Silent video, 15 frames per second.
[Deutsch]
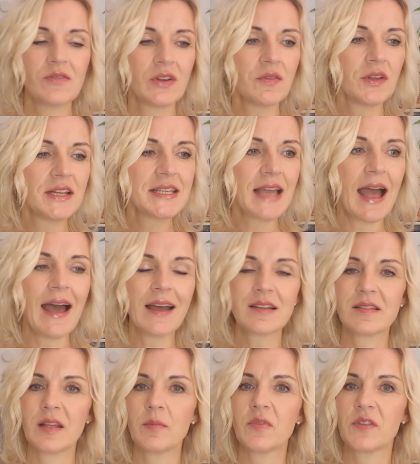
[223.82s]
Wenn wir nicht
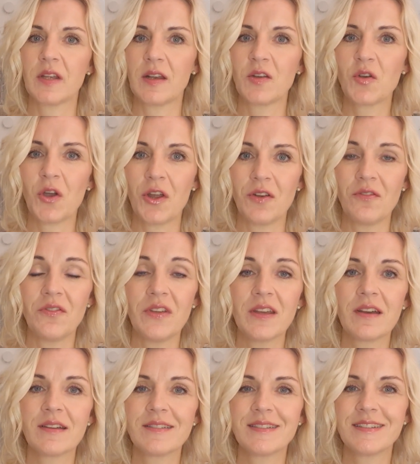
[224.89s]
achtsam sind, können
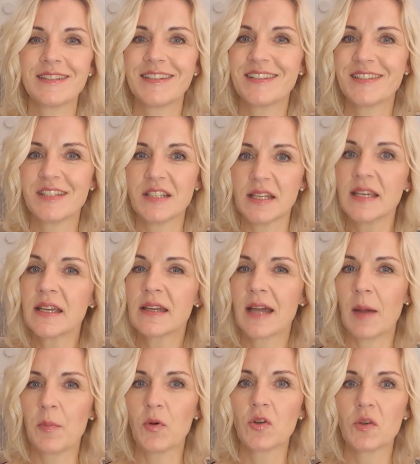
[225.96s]
wir diese Dinge
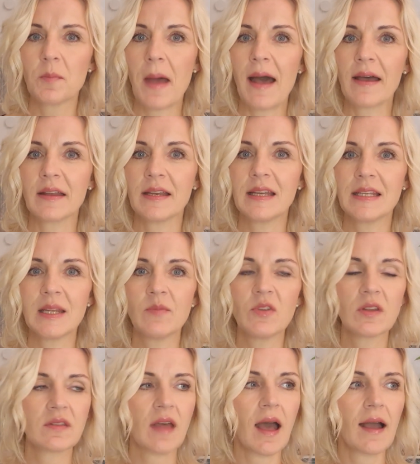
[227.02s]
kaputt machen, indem
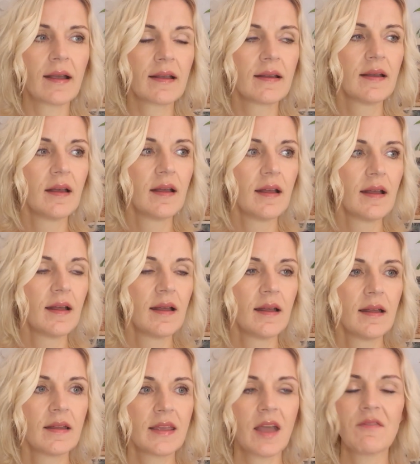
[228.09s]
wir sagen,
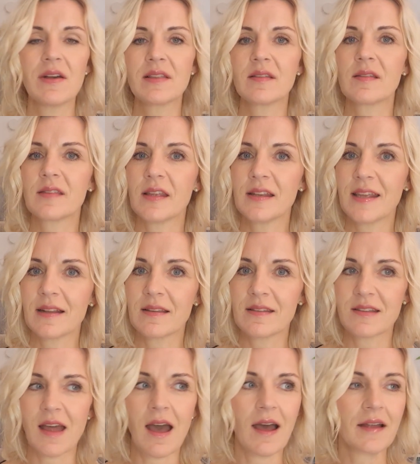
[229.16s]
ja, was ist denn
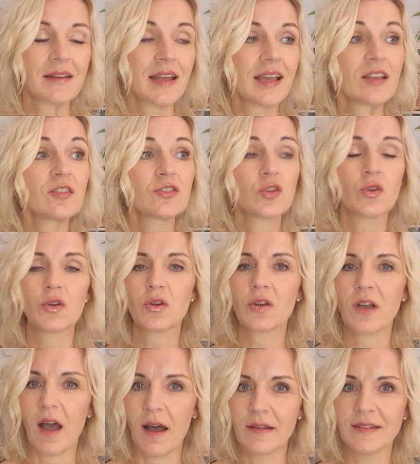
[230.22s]
jetzt da? Da ist
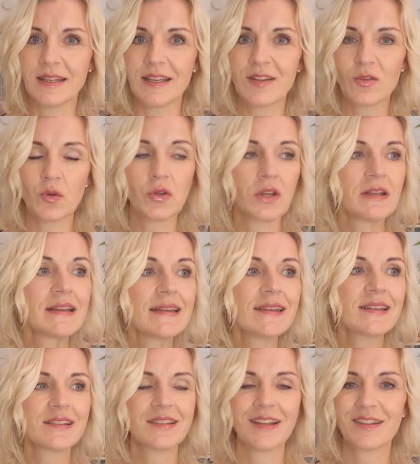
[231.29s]
doch gar nichts oder
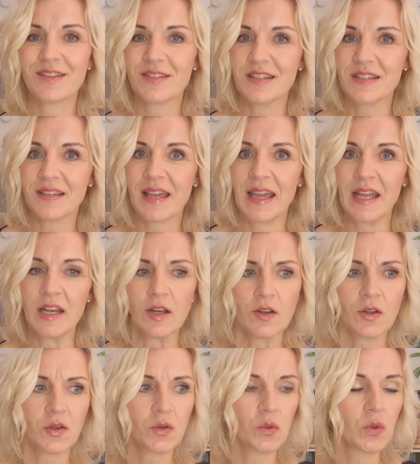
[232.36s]
nichts hat sich
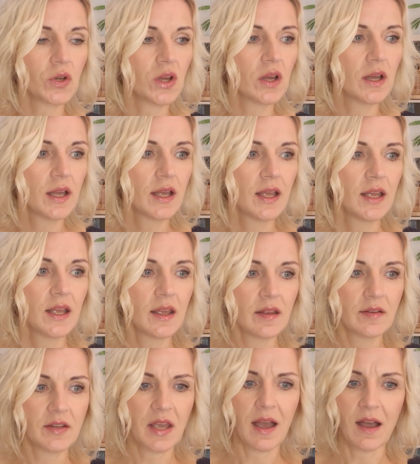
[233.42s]
geändert oder
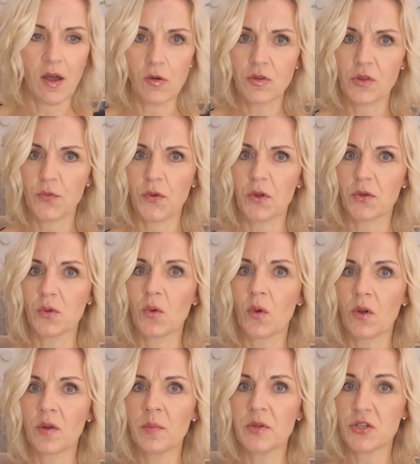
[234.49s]
die
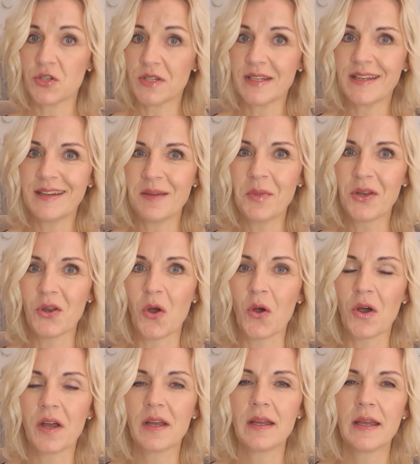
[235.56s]
Herausforderungen bestehen immer
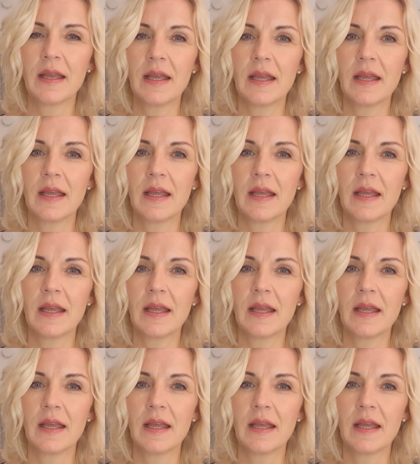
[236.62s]
noch.